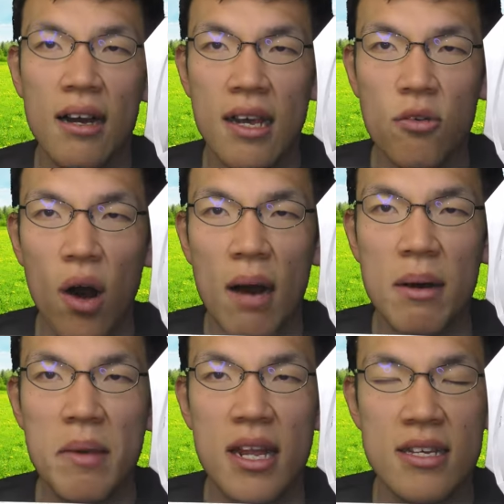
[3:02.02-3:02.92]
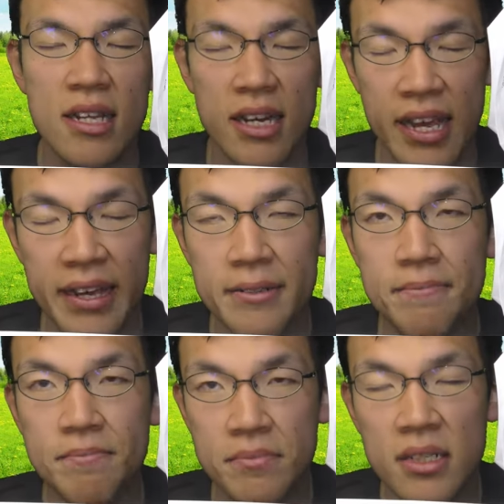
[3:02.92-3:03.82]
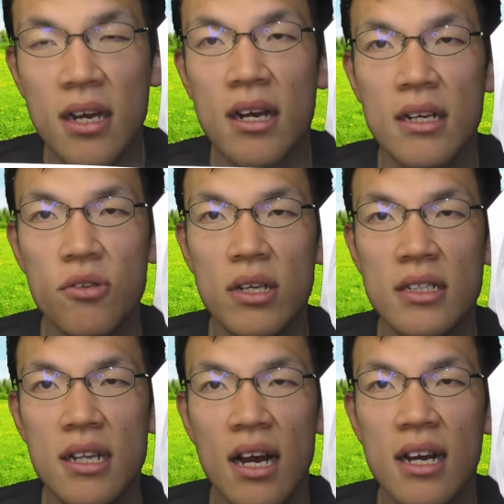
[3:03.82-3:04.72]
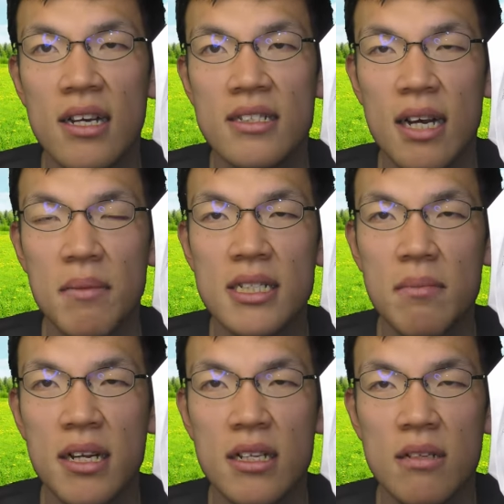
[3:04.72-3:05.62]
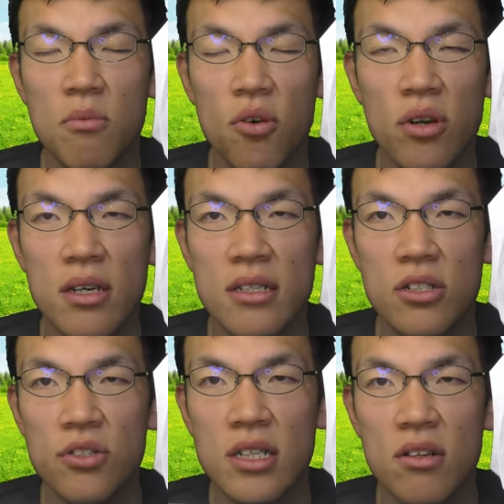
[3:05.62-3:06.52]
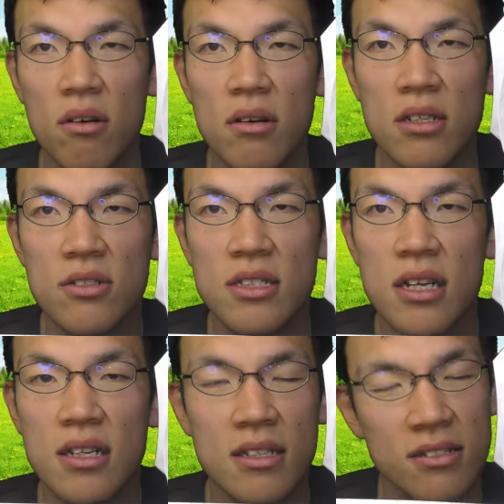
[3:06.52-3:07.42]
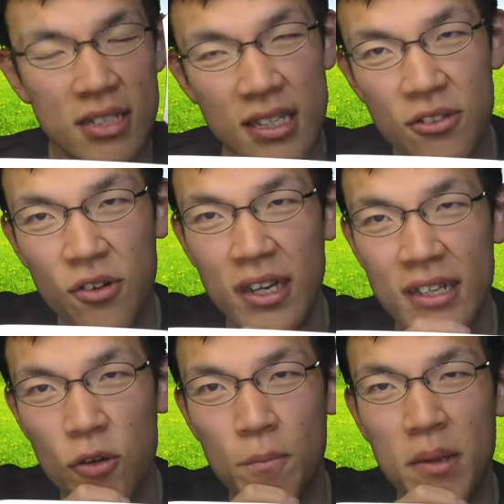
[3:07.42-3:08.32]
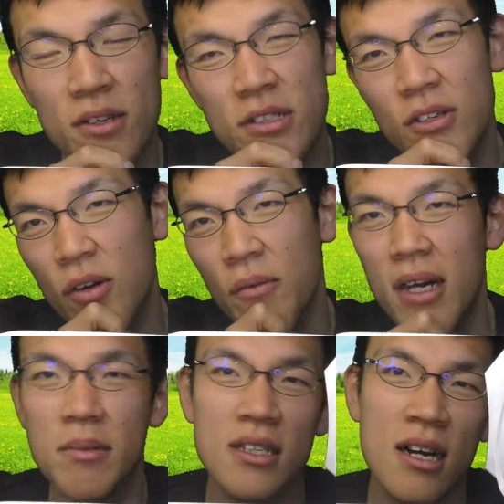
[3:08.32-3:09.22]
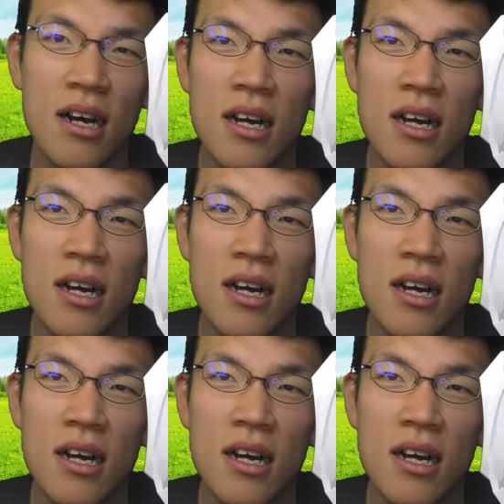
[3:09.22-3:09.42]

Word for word: 結構甘めでしたねといさまざまなもの種類の具材具材っていうのかなトッピングっていうのか分かりません